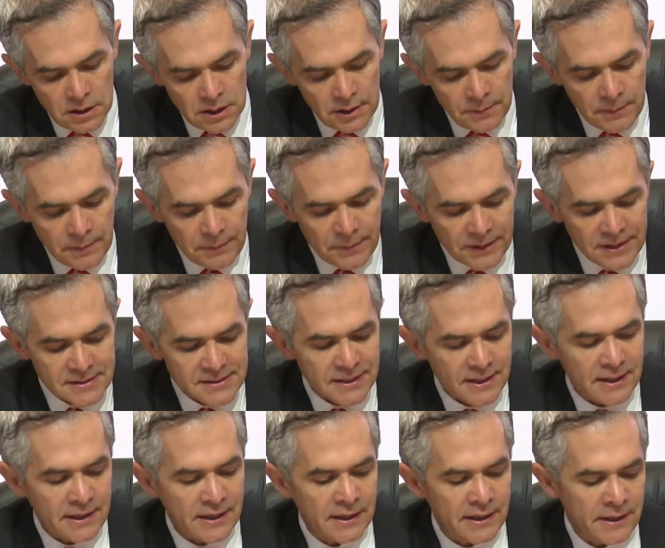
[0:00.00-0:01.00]
y me
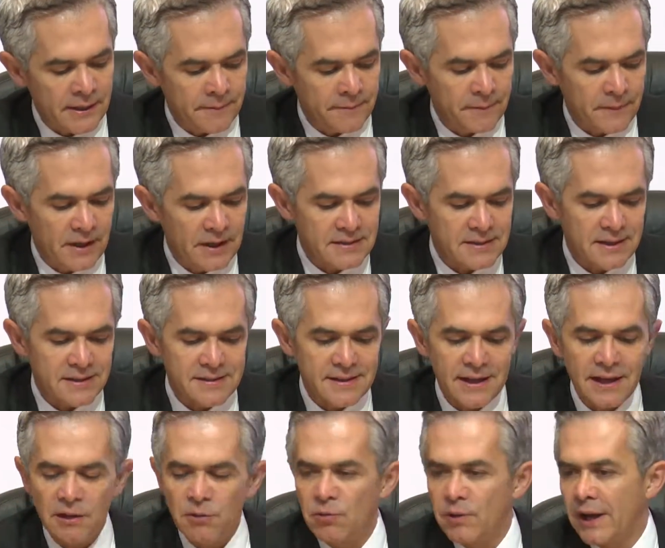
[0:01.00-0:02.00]
parece que esta
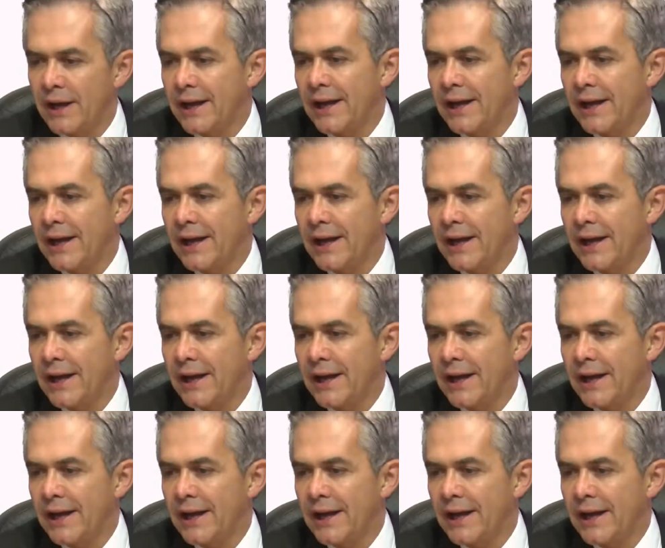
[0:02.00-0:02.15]
será una